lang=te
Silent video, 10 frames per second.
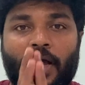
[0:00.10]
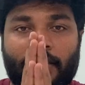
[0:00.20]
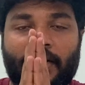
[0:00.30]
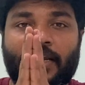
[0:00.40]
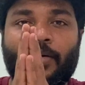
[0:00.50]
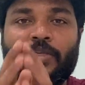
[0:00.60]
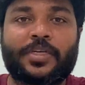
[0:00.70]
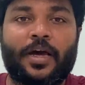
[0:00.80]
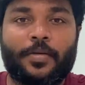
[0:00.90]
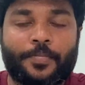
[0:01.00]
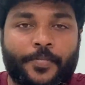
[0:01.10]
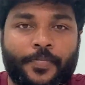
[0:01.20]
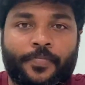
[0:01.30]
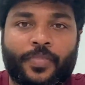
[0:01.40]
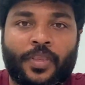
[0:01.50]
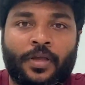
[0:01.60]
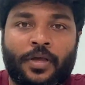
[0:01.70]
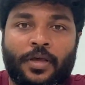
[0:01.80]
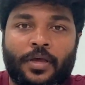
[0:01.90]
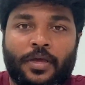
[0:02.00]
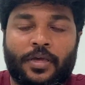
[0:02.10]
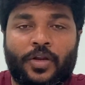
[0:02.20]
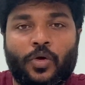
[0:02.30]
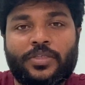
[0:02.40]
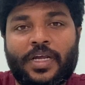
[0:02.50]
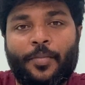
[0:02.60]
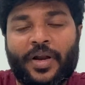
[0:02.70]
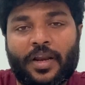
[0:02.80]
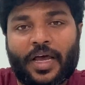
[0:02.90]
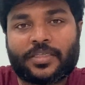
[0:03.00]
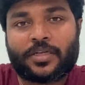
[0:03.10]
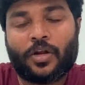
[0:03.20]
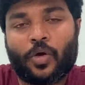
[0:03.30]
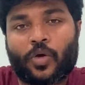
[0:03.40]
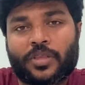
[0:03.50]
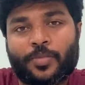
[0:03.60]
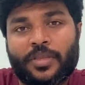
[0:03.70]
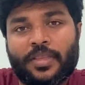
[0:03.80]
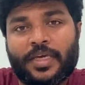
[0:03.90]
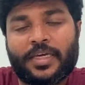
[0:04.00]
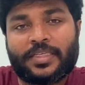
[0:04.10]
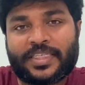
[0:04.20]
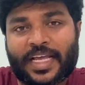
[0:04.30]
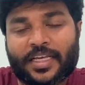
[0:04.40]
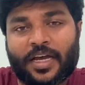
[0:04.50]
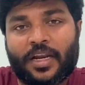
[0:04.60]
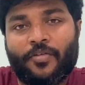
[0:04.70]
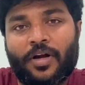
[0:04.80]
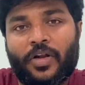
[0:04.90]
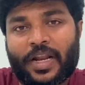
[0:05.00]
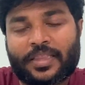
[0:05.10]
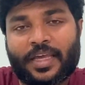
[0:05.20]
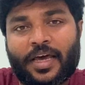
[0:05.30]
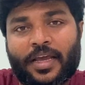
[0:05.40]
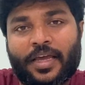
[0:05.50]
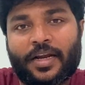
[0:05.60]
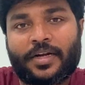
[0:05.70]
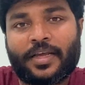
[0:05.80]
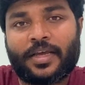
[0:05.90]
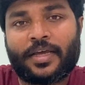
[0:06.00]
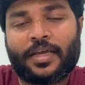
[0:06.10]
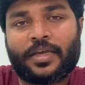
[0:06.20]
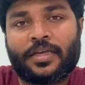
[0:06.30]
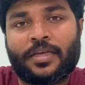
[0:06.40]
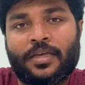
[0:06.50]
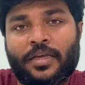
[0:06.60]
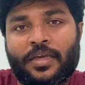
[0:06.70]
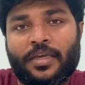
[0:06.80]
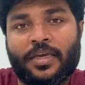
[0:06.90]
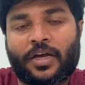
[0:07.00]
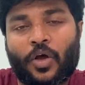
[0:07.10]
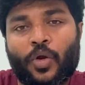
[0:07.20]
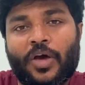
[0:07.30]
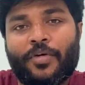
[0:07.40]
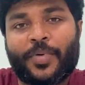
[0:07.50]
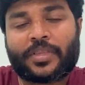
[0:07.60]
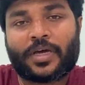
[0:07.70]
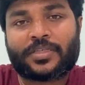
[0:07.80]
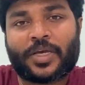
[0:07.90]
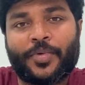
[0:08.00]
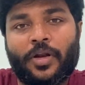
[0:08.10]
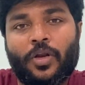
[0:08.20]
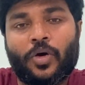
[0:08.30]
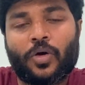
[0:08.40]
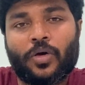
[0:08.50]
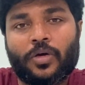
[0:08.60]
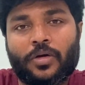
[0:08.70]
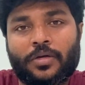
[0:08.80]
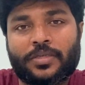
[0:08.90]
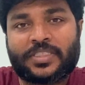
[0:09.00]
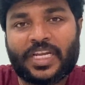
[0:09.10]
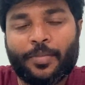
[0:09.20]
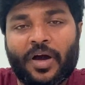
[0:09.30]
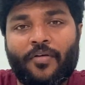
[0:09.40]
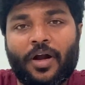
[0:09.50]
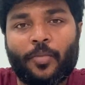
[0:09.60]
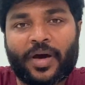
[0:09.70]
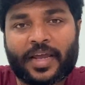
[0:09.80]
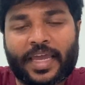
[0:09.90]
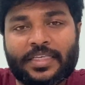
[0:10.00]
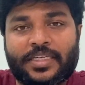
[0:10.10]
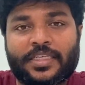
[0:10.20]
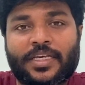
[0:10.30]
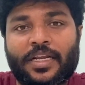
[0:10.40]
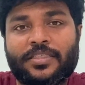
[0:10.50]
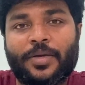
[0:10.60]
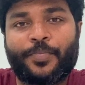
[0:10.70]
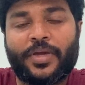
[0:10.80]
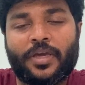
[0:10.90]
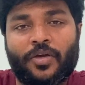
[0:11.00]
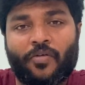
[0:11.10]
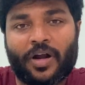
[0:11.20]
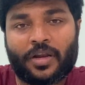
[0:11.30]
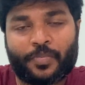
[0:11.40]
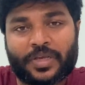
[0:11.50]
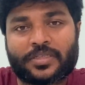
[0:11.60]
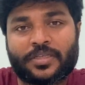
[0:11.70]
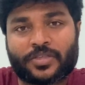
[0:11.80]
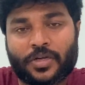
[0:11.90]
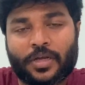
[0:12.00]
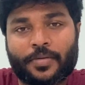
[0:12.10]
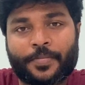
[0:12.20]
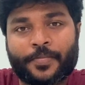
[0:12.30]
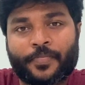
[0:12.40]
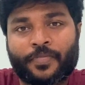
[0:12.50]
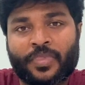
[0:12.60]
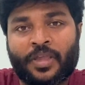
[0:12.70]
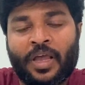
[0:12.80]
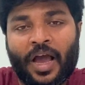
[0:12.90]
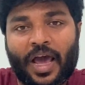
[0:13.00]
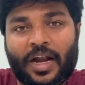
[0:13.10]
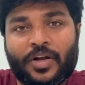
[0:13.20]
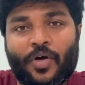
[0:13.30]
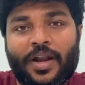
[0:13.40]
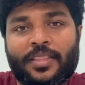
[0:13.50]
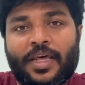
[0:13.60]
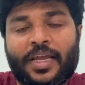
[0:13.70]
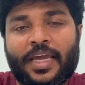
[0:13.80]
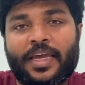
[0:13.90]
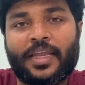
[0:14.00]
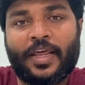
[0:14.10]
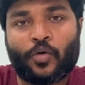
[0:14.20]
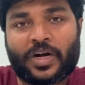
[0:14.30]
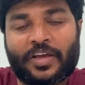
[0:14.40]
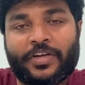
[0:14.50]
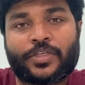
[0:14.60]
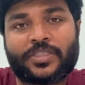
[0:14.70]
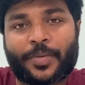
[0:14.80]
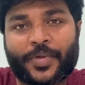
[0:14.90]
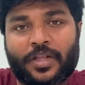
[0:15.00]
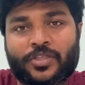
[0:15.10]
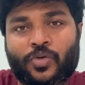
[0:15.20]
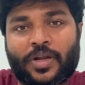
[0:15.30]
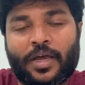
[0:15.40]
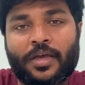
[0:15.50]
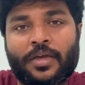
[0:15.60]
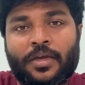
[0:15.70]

అందరికీ నమస్కారం ఈ రోజున మన రాష్ట్రంలో కొంతమంది చేతకాని వాళ్ళు ఎలా తయారయ్యారంటే ఈ కరోనా విపత్కర సమయంలో సినిమా వాళ్ళు మనకేం చేశారని చెప్పి వాళ్ళని ప్రశ్నిస్తున్నారు అలాంటి వాళ్ళందరికీ నేను ఒకటే విషయం చెప్పదలుచుకున్నా